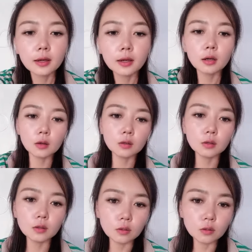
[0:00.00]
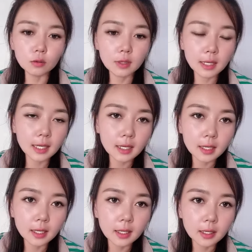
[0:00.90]
后
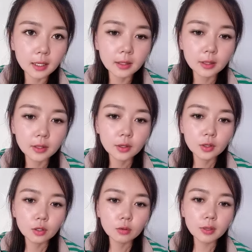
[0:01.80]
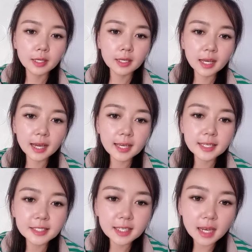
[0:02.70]
来，欢迎开
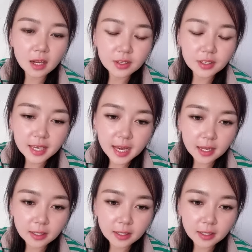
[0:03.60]
心老爷。